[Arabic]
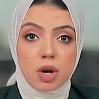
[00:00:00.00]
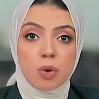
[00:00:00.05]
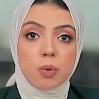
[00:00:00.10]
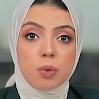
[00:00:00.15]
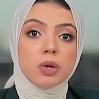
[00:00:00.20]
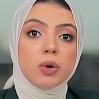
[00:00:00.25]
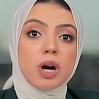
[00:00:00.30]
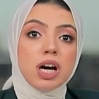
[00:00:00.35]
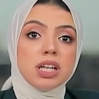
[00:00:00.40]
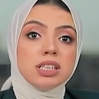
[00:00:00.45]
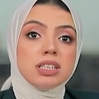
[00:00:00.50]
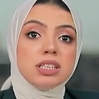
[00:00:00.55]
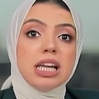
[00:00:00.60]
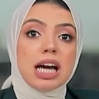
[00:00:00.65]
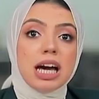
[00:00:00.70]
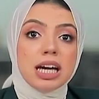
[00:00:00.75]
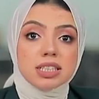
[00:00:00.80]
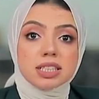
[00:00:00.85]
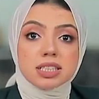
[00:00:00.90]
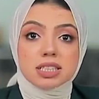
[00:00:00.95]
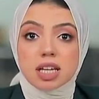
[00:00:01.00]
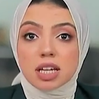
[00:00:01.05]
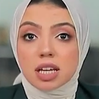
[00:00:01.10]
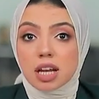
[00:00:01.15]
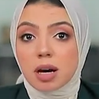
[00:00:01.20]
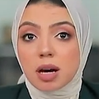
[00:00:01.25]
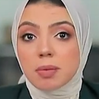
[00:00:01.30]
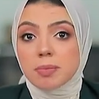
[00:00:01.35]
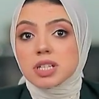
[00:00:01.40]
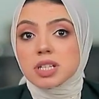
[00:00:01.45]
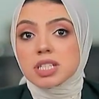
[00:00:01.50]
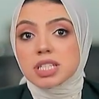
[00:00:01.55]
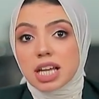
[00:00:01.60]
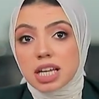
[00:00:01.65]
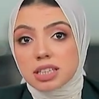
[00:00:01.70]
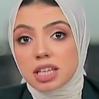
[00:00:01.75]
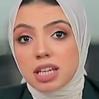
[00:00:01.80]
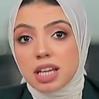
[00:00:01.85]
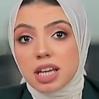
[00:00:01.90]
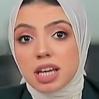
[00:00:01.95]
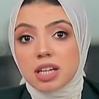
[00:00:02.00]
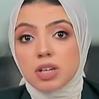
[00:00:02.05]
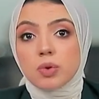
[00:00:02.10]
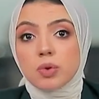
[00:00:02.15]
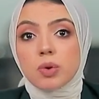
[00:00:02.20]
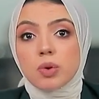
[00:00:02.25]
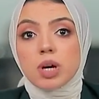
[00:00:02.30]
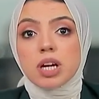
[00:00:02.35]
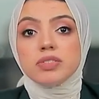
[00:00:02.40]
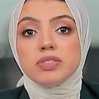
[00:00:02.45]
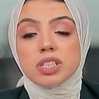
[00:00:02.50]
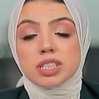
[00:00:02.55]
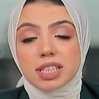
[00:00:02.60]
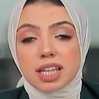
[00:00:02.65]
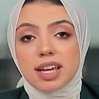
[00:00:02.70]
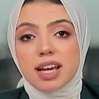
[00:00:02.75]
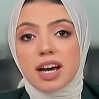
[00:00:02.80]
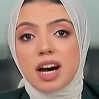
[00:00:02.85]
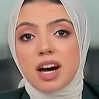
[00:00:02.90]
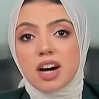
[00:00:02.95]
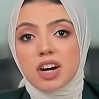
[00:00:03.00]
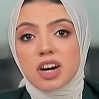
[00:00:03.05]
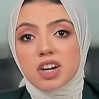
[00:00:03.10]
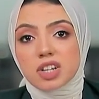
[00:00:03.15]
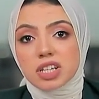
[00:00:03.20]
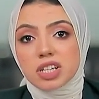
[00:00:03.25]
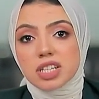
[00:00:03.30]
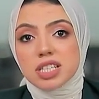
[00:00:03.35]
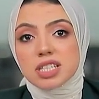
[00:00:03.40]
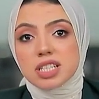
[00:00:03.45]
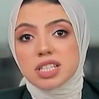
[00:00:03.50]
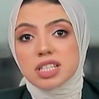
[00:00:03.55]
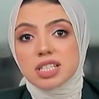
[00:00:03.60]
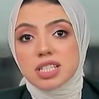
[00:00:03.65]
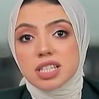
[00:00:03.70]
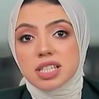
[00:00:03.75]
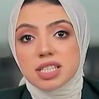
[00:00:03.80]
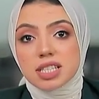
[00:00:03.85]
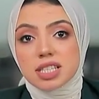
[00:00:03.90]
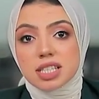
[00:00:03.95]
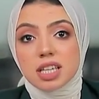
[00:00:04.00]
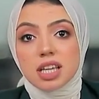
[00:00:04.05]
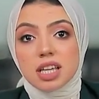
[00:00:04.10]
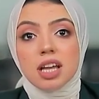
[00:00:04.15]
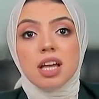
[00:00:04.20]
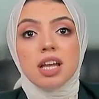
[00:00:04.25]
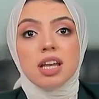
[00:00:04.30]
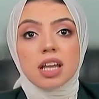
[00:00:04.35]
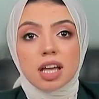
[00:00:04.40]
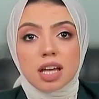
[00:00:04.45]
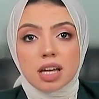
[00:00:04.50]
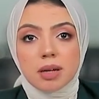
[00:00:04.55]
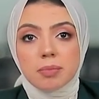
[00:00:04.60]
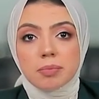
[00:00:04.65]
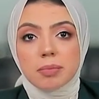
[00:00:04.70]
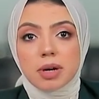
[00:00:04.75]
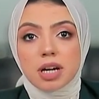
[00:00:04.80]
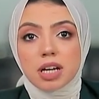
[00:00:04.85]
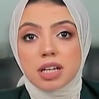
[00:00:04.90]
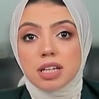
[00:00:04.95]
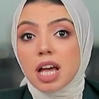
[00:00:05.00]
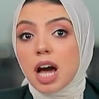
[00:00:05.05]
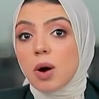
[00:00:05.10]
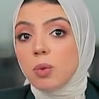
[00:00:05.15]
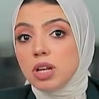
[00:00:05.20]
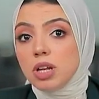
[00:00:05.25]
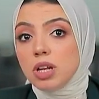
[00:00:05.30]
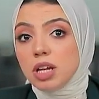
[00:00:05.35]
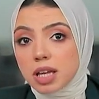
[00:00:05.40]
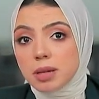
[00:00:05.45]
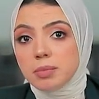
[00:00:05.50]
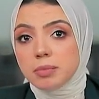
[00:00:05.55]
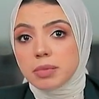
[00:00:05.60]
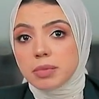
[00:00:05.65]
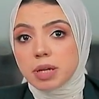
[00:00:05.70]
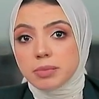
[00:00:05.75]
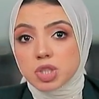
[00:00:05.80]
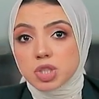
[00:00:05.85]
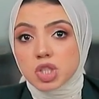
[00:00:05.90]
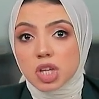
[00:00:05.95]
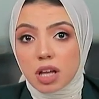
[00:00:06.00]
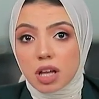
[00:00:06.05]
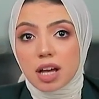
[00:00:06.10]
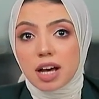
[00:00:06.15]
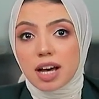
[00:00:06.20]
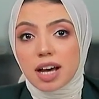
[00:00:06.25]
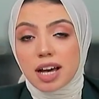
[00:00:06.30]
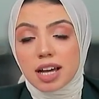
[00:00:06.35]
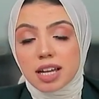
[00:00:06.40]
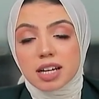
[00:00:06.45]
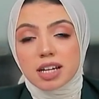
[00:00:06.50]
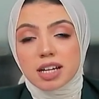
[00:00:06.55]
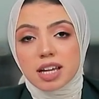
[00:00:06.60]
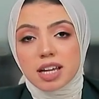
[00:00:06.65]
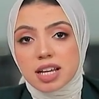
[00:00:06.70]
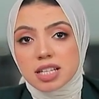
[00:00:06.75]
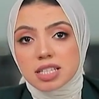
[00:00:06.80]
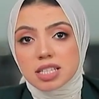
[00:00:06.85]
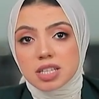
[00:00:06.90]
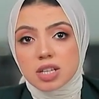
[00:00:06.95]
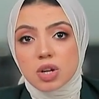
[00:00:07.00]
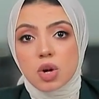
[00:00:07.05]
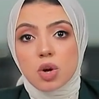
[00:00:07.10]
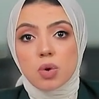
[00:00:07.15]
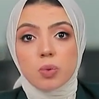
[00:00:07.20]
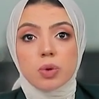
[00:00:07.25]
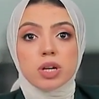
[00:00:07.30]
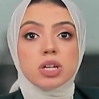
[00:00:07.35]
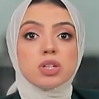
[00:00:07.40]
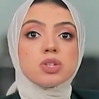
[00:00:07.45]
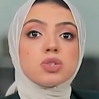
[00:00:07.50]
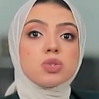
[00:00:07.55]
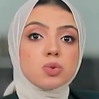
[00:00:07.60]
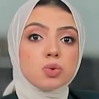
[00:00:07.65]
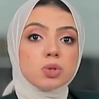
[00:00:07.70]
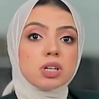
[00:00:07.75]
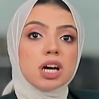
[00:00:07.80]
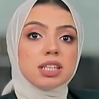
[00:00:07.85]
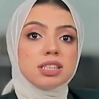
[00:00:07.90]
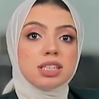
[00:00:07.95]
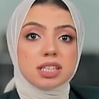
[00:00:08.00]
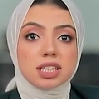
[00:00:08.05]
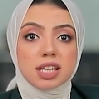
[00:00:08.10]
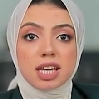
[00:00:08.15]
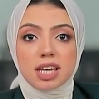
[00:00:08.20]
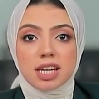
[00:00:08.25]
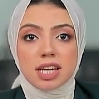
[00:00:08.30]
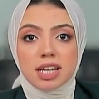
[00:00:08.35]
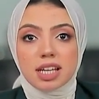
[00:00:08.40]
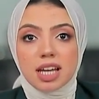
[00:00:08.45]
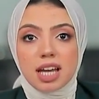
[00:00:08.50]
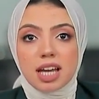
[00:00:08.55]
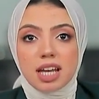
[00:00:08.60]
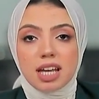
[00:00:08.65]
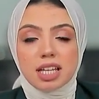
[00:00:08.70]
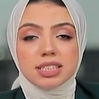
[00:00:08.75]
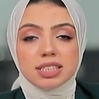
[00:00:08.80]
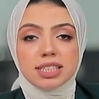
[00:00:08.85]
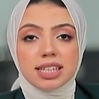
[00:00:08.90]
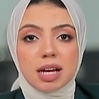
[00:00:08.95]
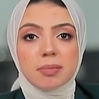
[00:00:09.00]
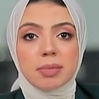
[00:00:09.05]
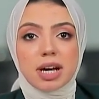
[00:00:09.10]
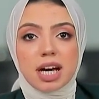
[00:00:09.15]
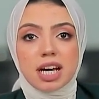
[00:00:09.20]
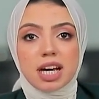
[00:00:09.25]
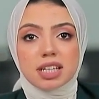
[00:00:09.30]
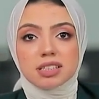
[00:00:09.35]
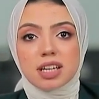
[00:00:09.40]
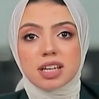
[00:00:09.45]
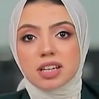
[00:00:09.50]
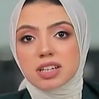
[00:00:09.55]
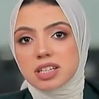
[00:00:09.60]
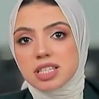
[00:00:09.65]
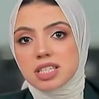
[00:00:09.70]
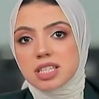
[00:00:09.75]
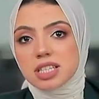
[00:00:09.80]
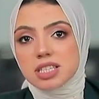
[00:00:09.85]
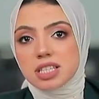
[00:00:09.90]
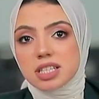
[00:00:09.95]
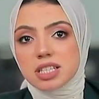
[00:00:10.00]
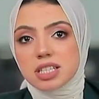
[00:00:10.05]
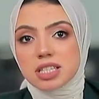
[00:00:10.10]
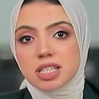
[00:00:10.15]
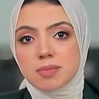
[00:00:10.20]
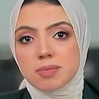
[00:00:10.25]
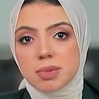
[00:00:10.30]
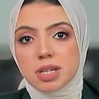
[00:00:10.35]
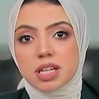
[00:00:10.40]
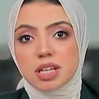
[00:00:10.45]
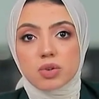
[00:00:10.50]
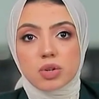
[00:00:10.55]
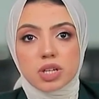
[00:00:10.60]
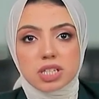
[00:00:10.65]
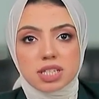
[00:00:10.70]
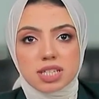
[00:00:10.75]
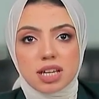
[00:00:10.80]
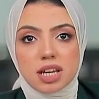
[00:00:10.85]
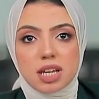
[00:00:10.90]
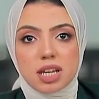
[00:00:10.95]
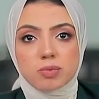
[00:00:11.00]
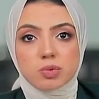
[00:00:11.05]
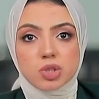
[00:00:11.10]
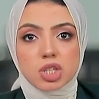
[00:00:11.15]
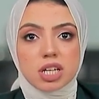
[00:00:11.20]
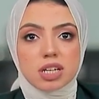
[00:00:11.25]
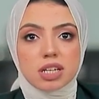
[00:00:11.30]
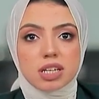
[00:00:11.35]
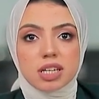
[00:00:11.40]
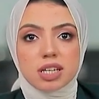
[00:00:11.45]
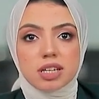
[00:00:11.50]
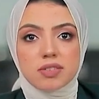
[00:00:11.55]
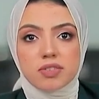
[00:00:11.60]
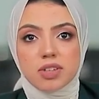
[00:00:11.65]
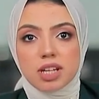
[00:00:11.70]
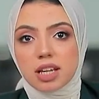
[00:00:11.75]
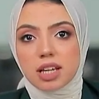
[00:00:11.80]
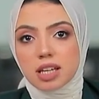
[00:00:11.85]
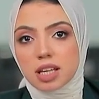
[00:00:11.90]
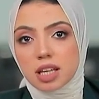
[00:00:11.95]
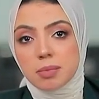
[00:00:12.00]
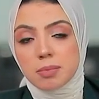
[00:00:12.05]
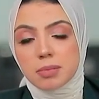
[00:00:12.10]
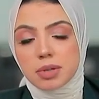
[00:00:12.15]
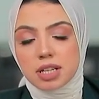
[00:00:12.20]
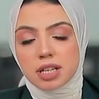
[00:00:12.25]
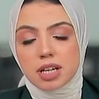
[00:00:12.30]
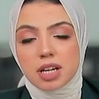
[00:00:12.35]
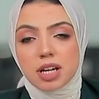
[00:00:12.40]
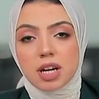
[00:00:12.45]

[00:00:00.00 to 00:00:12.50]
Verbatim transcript: ويعد الحدث الأبرز حتى الآن هو افتتاح الرئيس السيسي لقمة أو للقمة بشقها الرئاسي والصورة التذكارية التي جمعت الرئيس السيسي بالرؤساء المشاركين في القمة